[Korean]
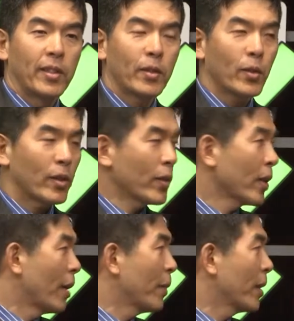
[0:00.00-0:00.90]
저직
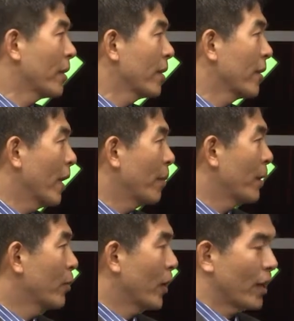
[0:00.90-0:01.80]
개만
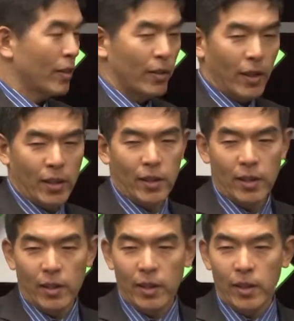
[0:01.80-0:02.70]
헤매는 줄 알았는데
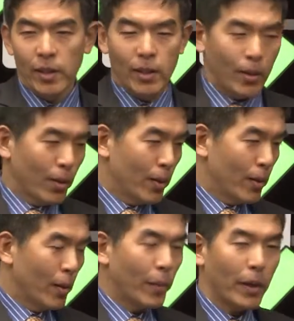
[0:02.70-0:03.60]

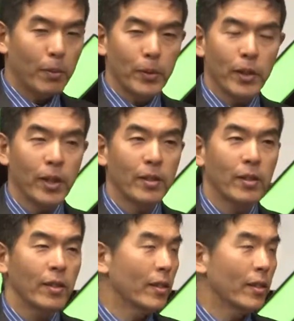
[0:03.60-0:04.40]
옆에 가 보니까는